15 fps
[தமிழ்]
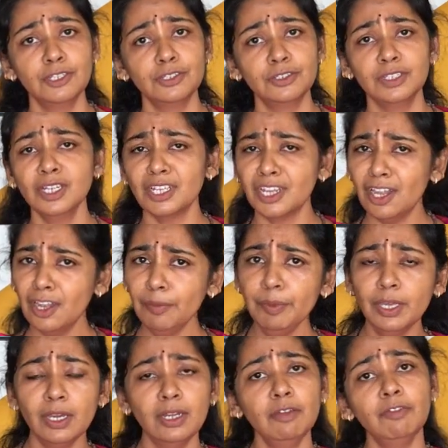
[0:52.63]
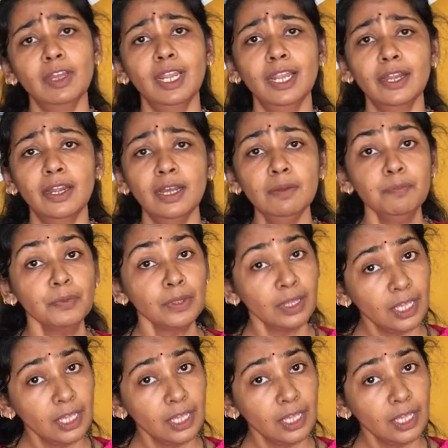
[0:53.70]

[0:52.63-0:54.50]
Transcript: செஞ்சுட்டு இருந்த எளிமையான வேலைகளை